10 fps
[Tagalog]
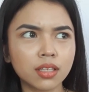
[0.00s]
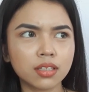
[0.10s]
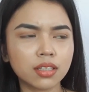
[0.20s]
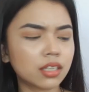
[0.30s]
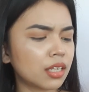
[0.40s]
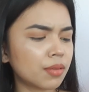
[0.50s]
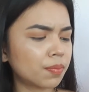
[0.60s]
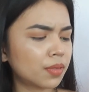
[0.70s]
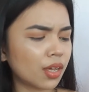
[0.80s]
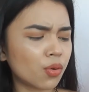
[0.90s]
the
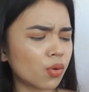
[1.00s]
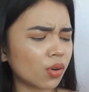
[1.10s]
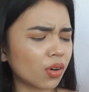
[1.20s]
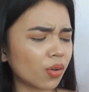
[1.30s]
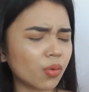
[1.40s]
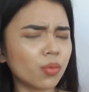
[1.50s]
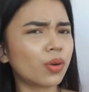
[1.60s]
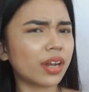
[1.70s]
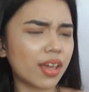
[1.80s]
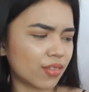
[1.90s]
clip, the hook,
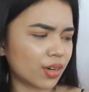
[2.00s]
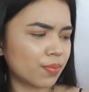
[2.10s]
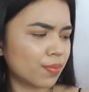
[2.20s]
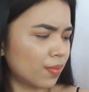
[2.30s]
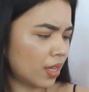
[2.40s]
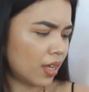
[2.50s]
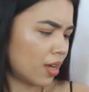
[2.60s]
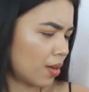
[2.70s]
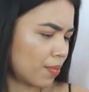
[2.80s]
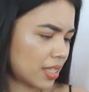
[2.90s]
whatever.
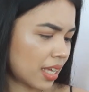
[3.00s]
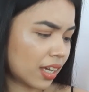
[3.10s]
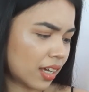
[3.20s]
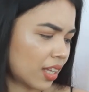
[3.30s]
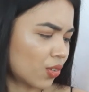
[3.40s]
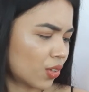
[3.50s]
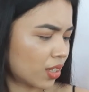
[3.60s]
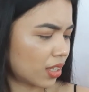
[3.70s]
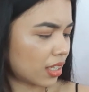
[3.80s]
Basta ganun.